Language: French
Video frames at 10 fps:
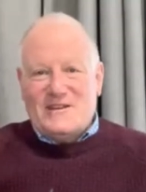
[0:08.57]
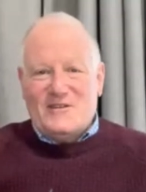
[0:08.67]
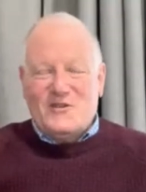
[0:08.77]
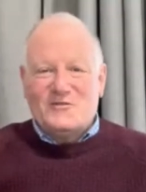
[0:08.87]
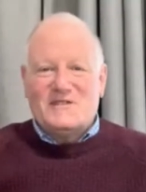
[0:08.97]
Que
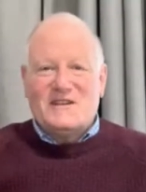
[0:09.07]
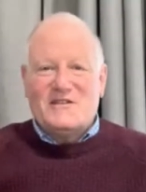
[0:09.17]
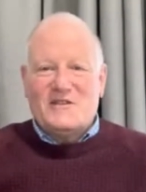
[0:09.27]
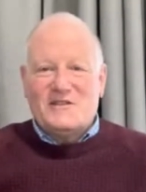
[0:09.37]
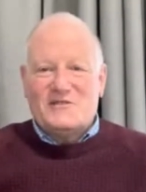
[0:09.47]
le nom du
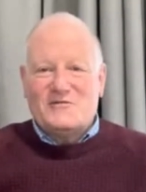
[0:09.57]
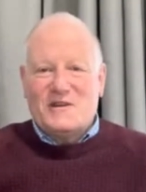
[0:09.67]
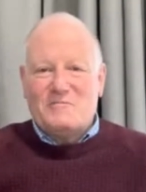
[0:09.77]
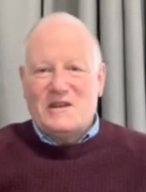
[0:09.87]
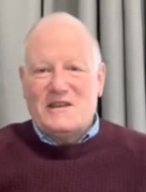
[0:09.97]
Seigneur
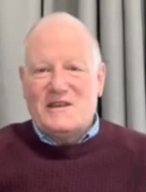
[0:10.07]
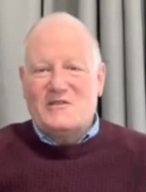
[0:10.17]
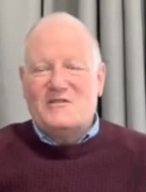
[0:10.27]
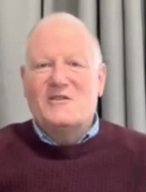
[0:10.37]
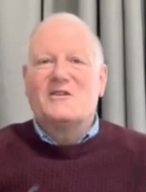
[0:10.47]
soit béni,
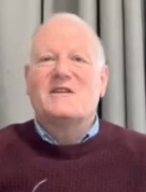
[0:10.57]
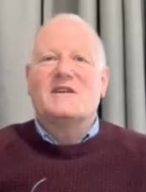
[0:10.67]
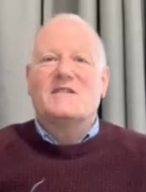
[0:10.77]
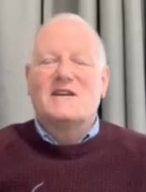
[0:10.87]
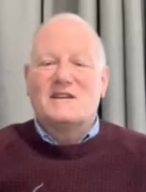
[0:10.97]
que le nom de
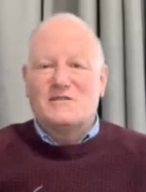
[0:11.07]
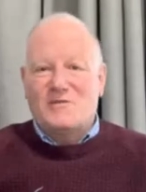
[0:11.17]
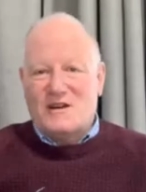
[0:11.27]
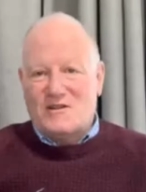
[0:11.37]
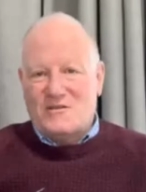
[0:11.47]
l'Éternel
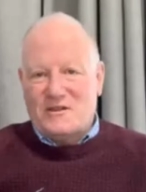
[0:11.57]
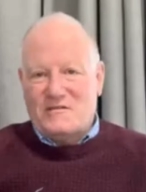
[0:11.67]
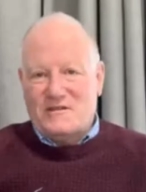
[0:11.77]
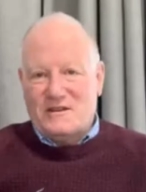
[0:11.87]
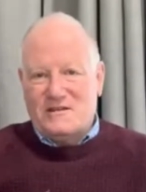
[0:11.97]
soit
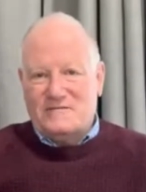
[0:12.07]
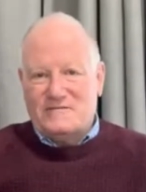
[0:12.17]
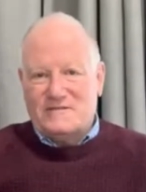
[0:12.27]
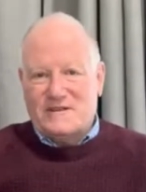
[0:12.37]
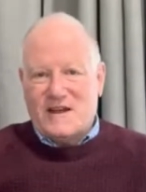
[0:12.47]
glorifié.
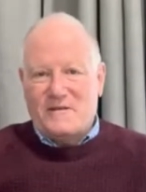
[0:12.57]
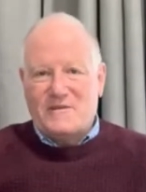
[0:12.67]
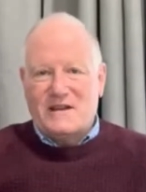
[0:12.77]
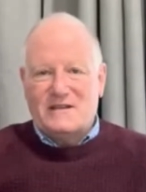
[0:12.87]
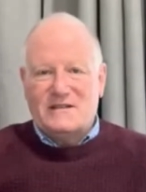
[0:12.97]

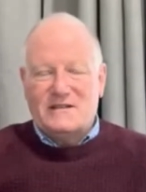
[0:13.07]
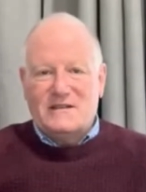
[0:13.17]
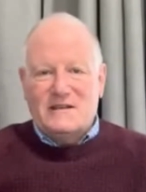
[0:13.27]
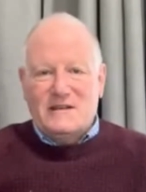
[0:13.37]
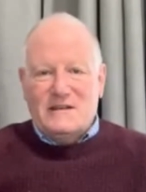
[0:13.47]
Amen.
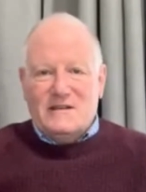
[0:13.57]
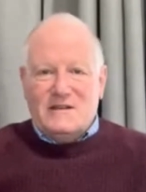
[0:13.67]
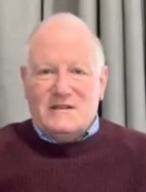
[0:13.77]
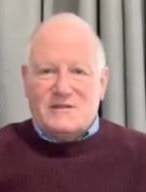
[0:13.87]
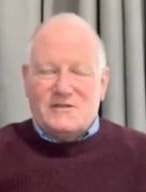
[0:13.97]

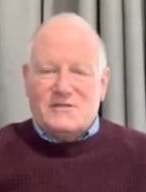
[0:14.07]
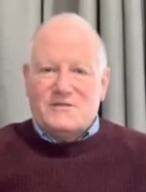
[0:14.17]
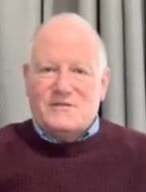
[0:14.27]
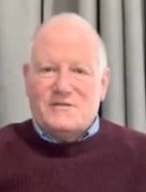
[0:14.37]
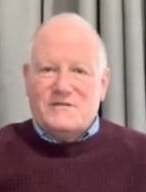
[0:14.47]

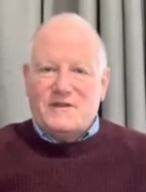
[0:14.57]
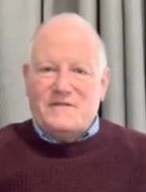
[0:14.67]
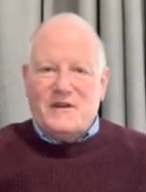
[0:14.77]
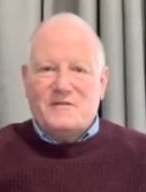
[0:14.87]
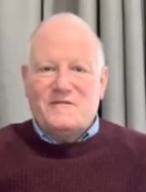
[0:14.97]
Je vais
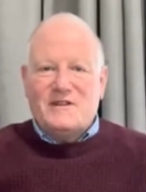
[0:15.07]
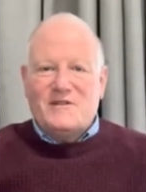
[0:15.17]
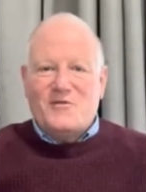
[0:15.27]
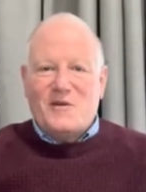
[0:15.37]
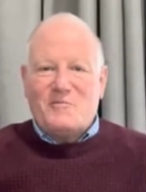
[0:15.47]
faire une
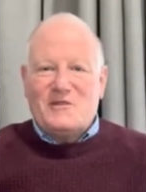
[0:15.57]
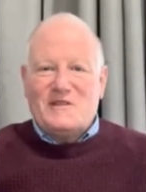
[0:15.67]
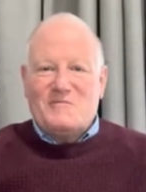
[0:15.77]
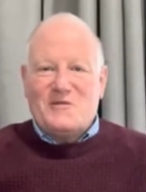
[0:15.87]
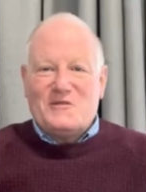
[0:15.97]
vidéo un
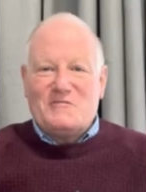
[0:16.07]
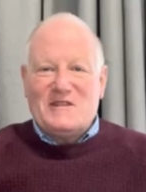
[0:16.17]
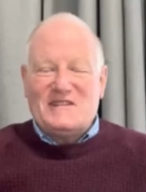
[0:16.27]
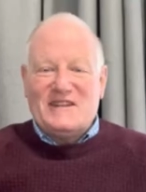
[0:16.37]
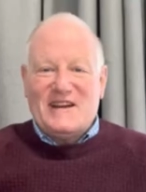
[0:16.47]
petit peu
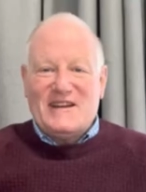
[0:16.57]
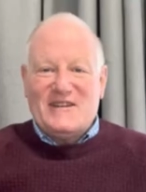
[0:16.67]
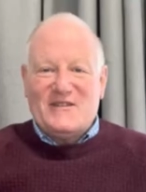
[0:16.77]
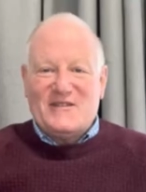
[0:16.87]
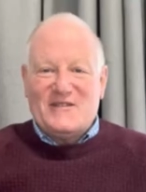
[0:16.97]
spéciale
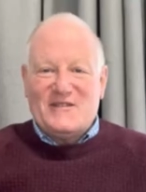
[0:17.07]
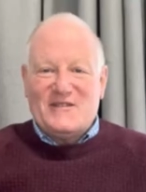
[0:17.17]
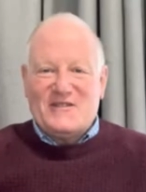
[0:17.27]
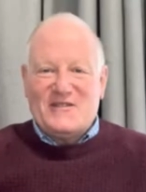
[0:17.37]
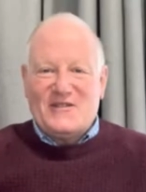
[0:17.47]

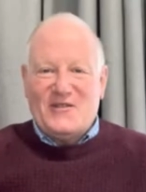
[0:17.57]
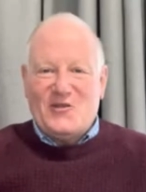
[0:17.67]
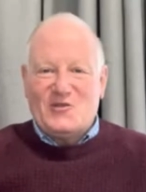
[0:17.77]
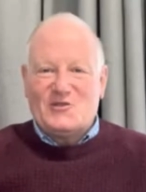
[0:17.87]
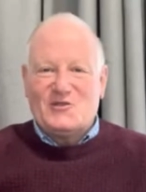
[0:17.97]
euh,
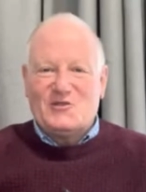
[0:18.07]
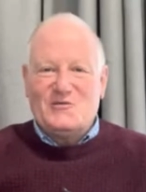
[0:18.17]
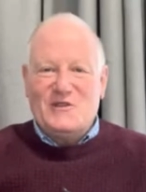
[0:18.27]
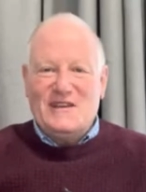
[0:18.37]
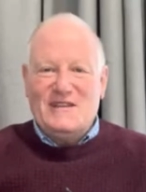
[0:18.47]

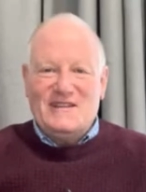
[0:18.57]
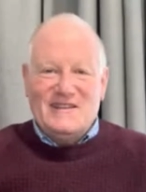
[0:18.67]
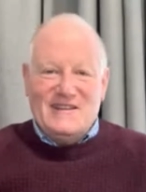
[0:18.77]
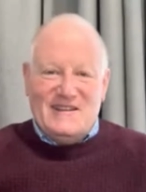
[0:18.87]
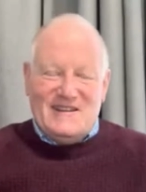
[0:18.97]
aujourd'hui.
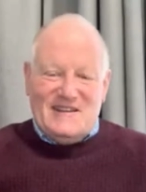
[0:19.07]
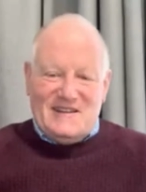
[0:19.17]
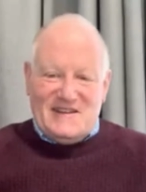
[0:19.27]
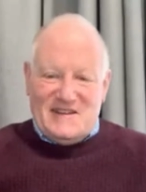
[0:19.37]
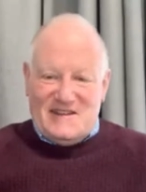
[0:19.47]

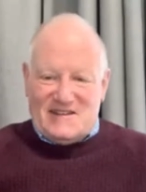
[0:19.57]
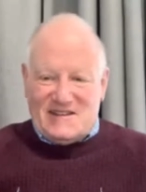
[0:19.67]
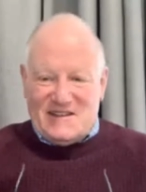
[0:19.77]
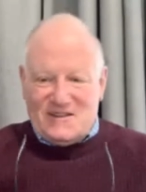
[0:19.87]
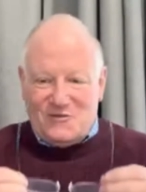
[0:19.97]
Et
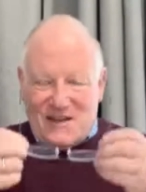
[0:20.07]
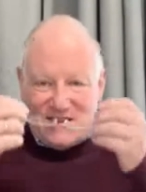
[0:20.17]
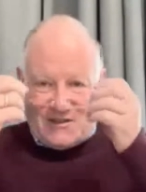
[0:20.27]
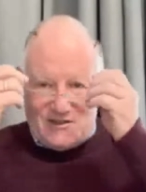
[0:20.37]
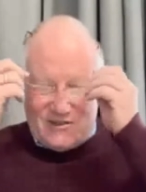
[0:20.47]
ça s'intitule
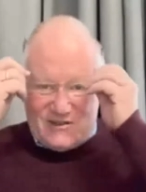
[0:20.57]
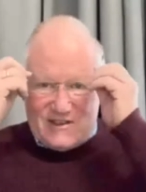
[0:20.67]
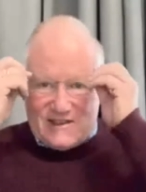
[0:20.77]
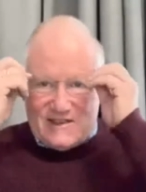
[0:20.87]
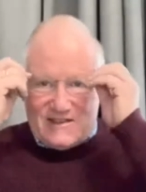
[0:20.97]

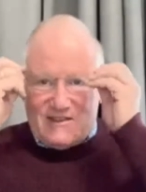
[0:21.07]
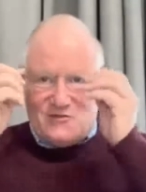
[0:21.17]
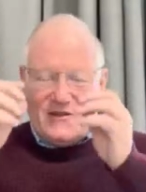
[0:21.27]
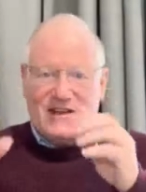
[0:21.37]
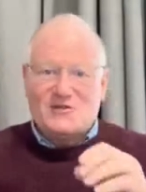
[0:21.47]

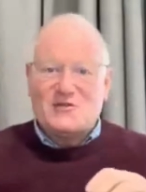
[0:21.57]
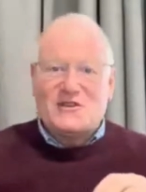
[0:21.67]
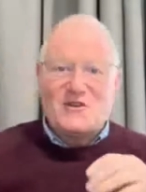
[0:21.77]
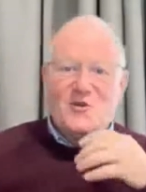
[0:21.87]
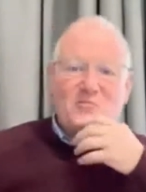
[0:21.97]
à, ceux
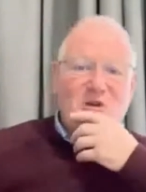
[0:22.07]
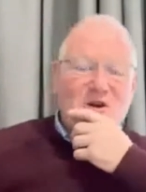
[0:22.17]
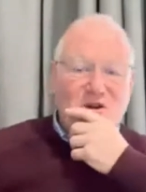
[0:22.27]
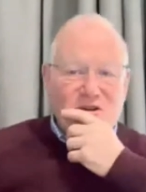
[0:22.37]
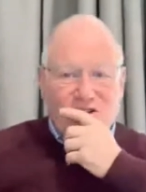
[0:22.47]
qui ont
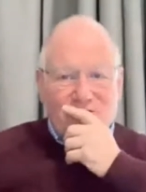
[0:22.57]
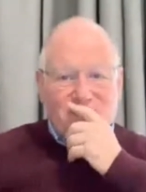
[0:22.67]
peur.